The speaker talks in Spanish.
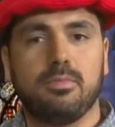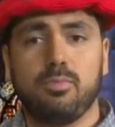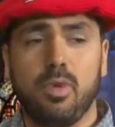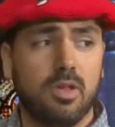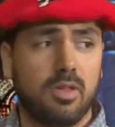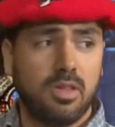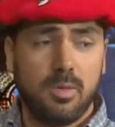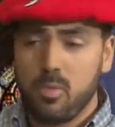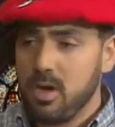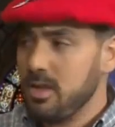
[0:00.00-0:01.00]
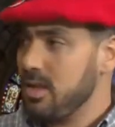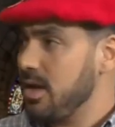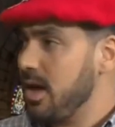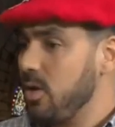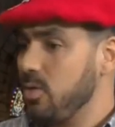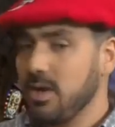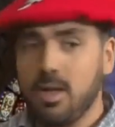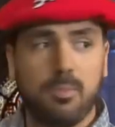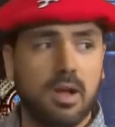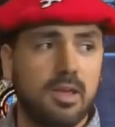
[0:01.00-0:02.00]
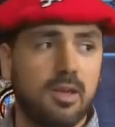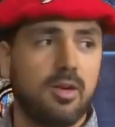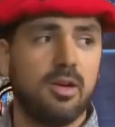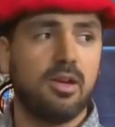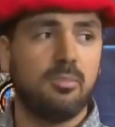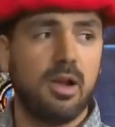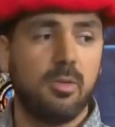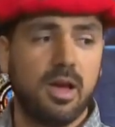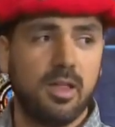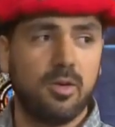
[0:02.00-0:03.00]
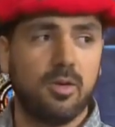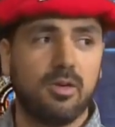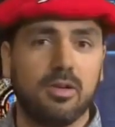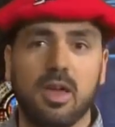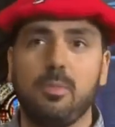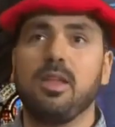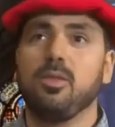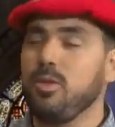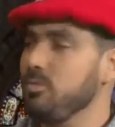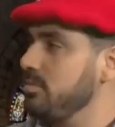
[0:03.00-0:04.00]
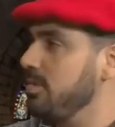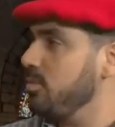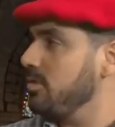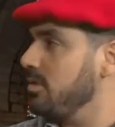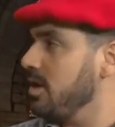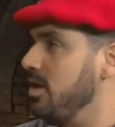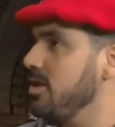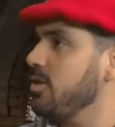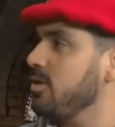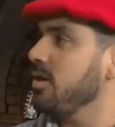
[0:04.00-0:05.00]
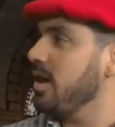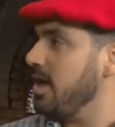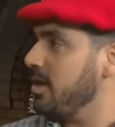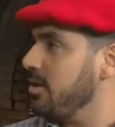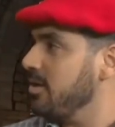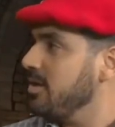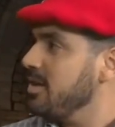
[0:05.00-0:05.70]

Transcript: bueno, donde muestra a un español malvado quemando un montón de indios colgados.